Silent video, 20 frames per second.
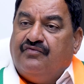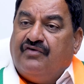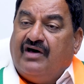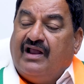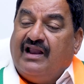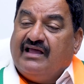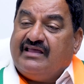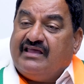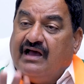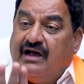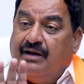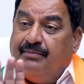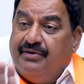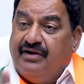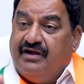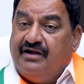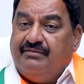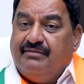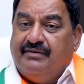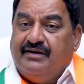వాళ్ళ
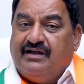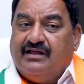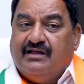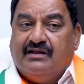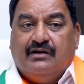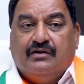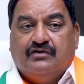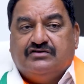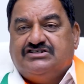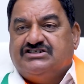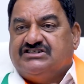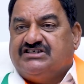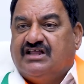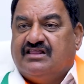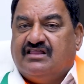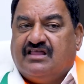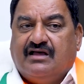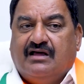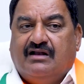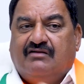క్యాబినెట్ మీటింగ్లో వచ్చి
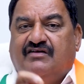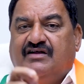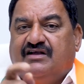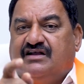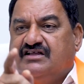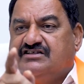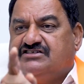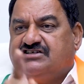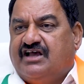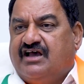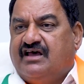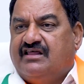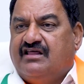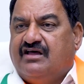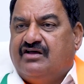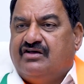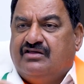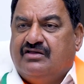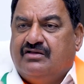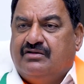సంతకాలు పెట్టి
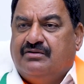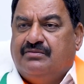ఛాయ్